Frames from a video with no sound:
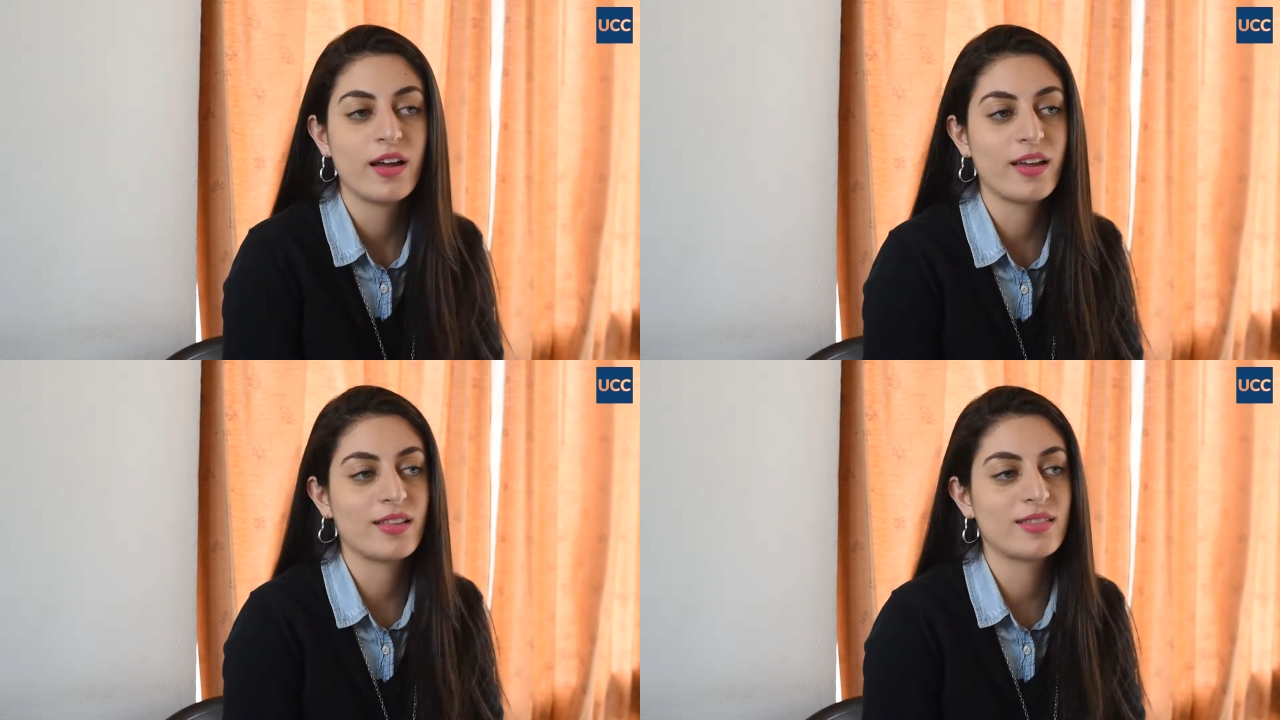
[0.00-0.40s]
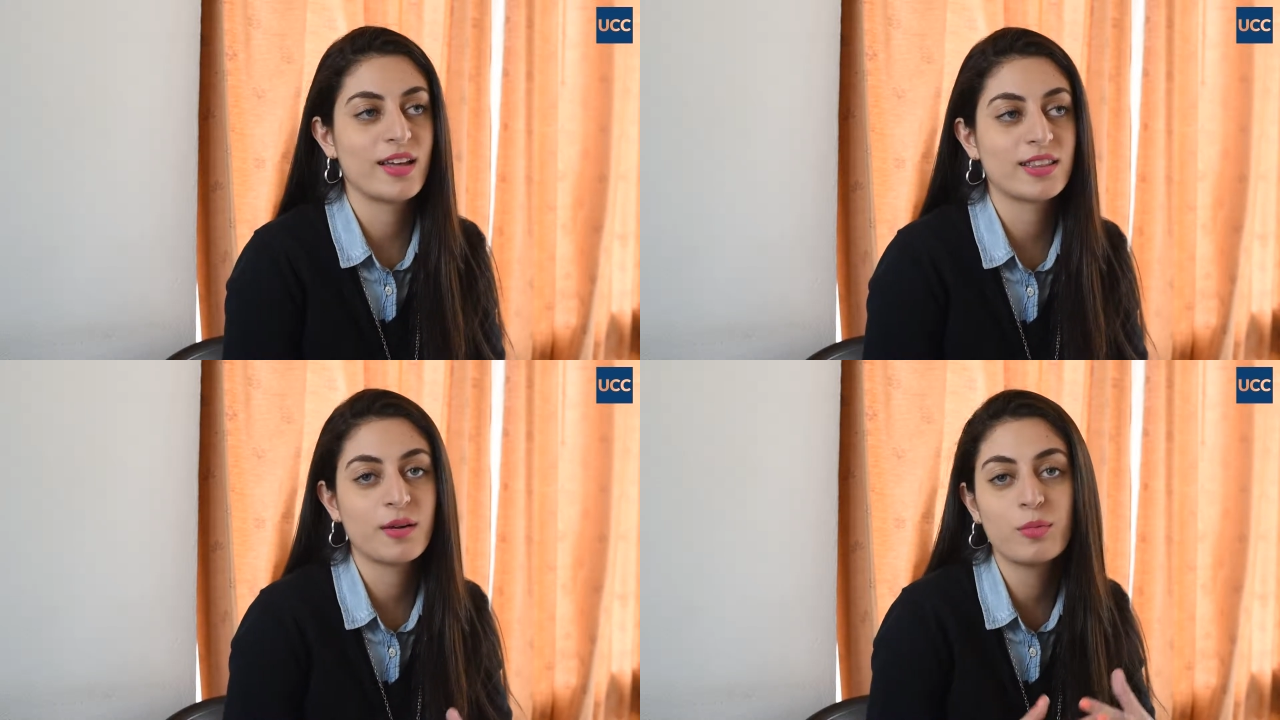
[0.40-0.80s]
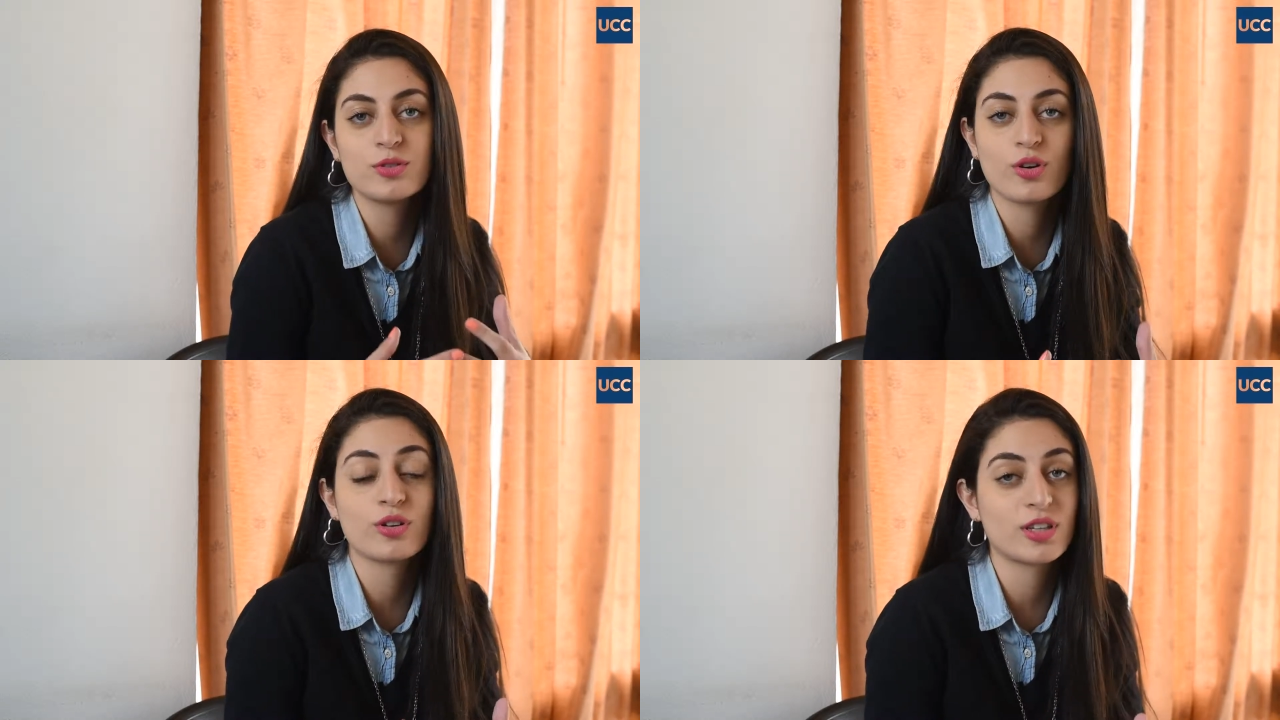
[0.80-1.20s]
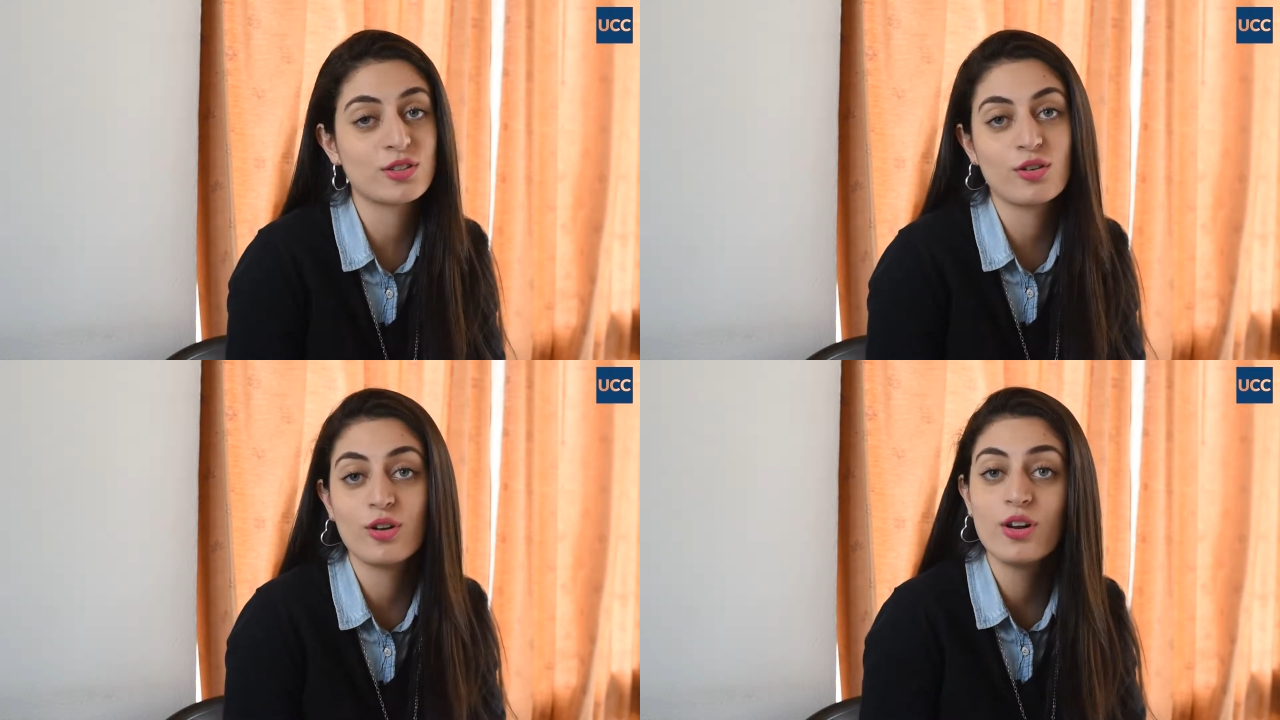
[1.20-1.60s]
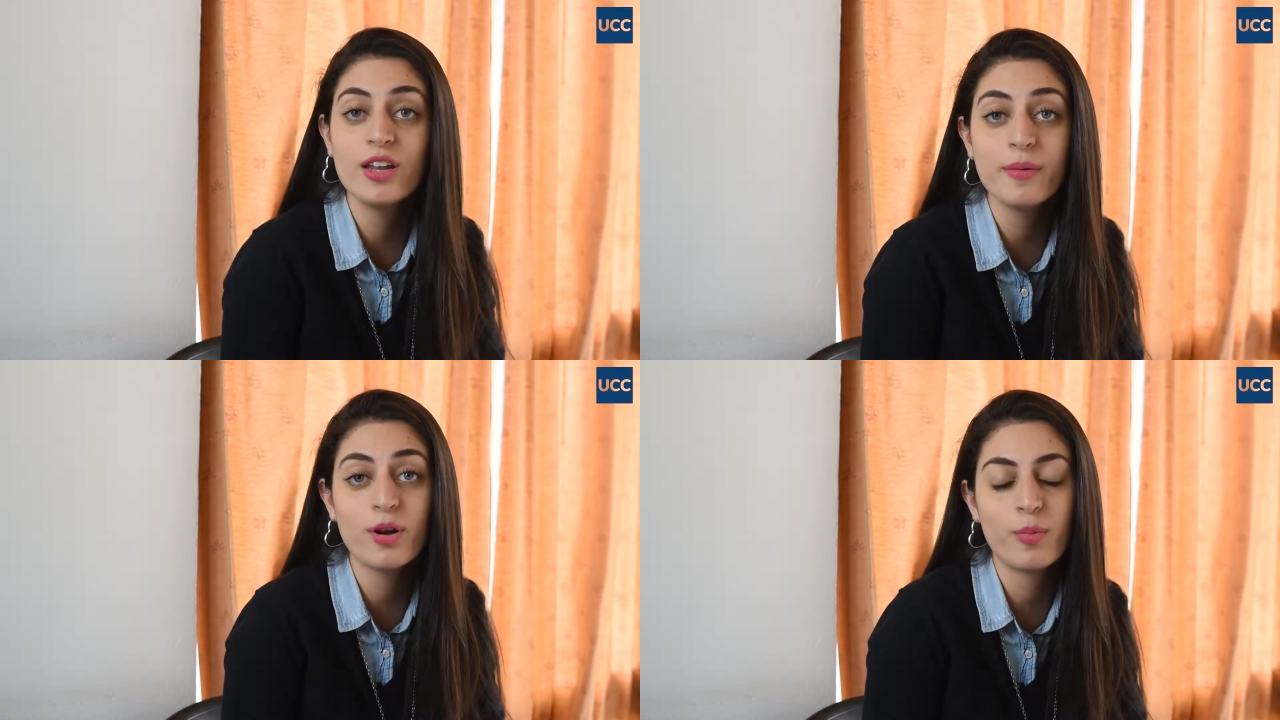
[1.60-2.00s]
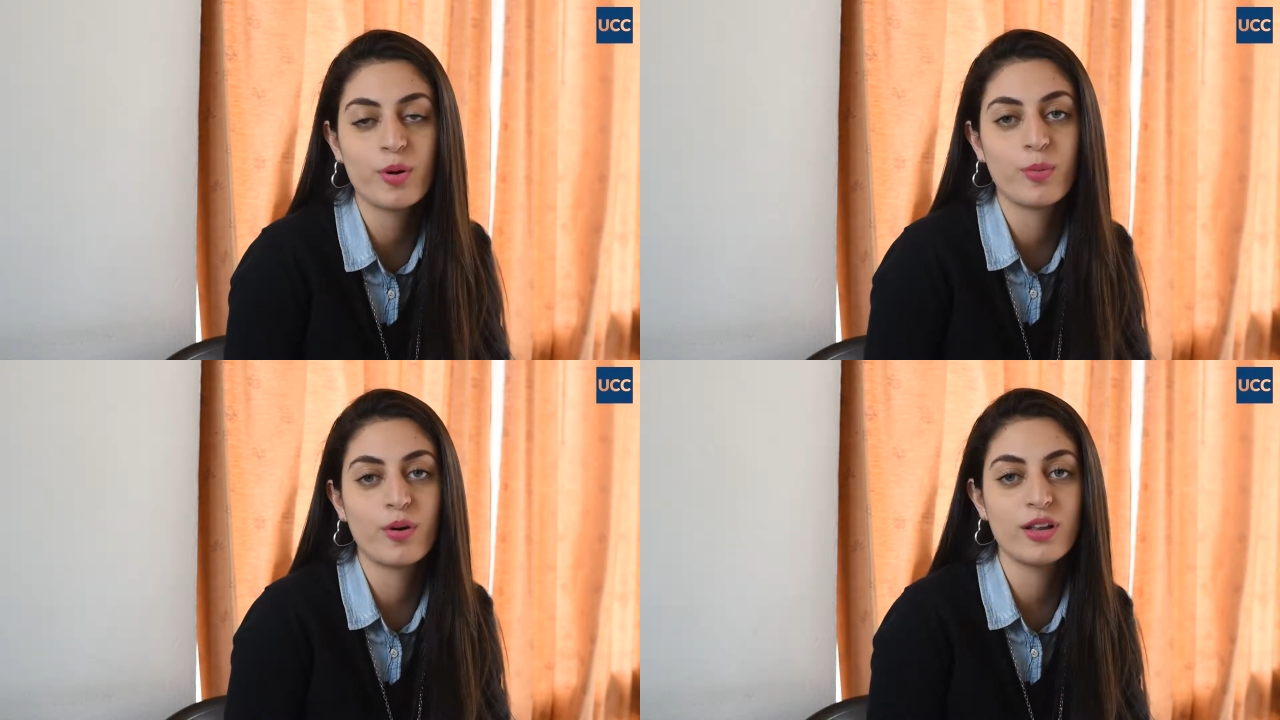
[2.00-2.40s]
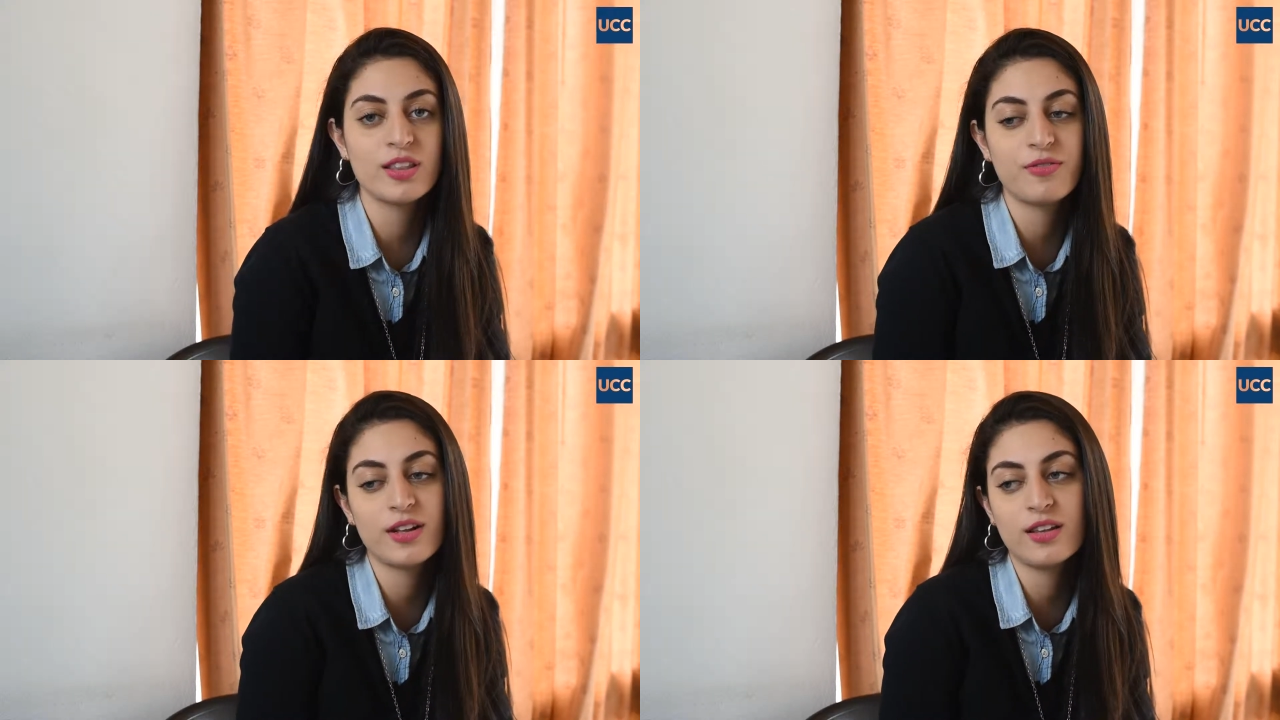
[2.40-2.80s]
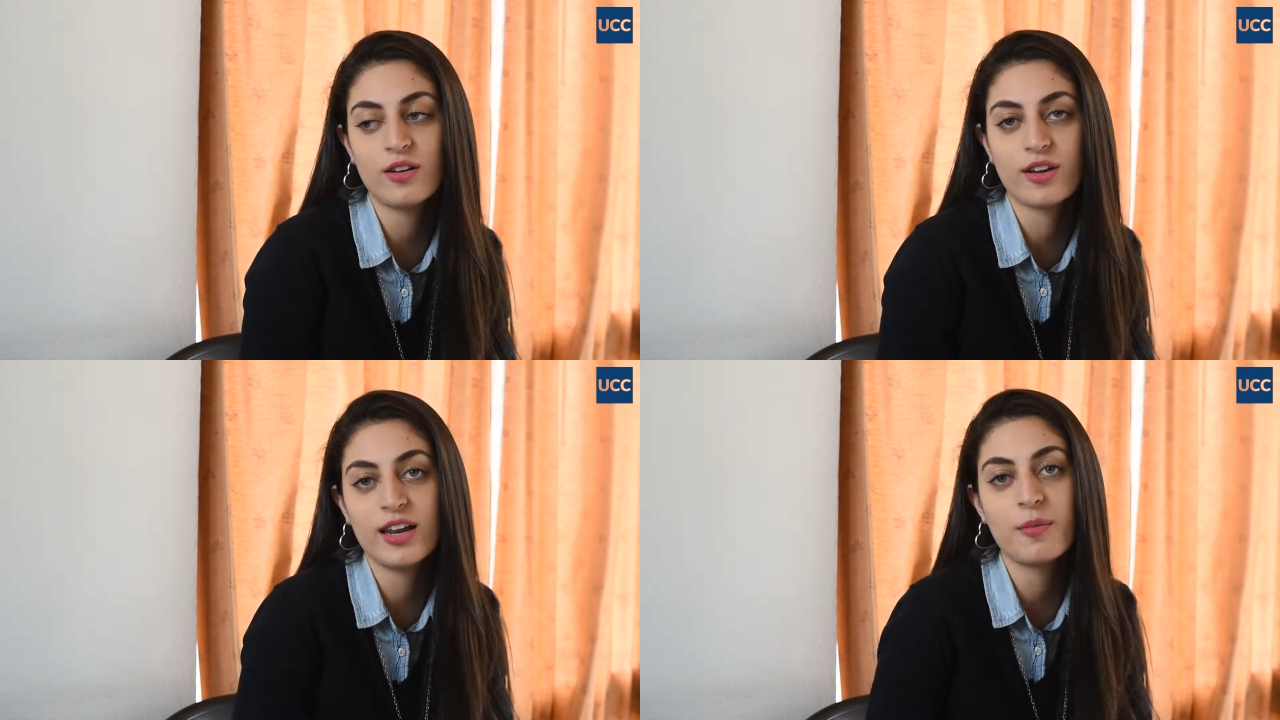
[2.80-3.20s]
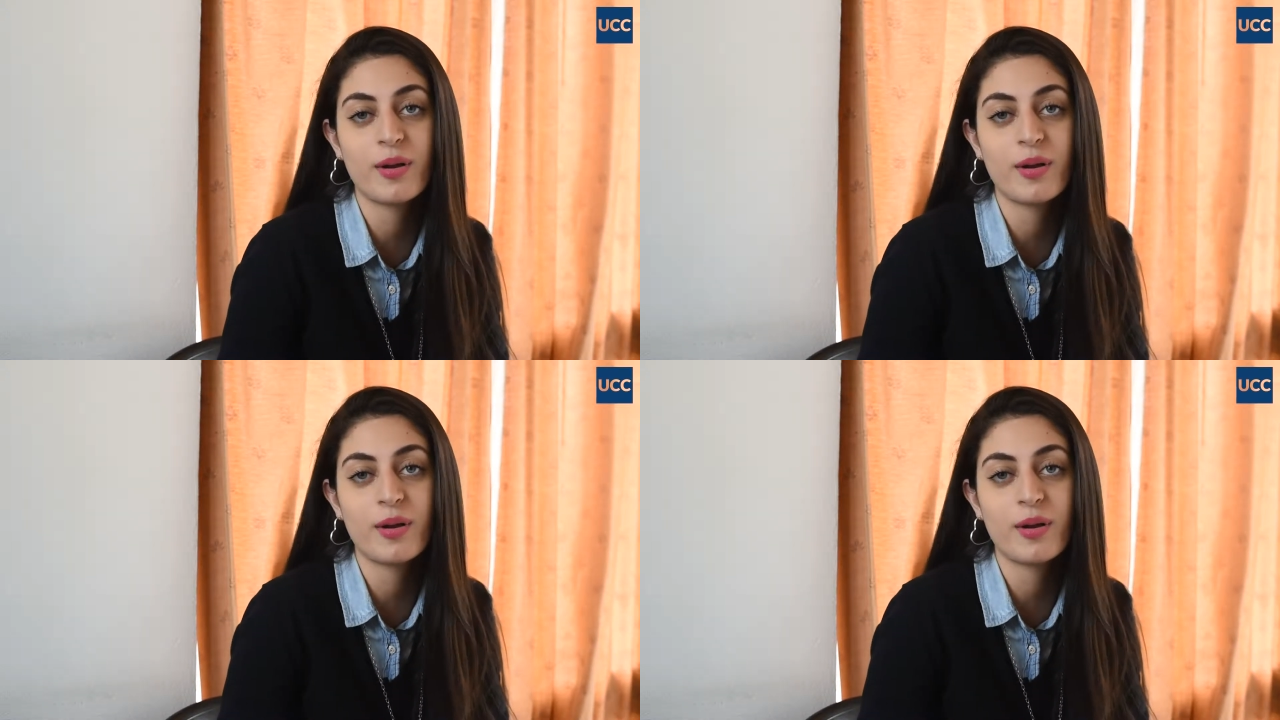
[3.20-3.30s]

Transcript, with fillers: eh, estás mucho en contacto con los libros, pero por ahí te falta lo que es la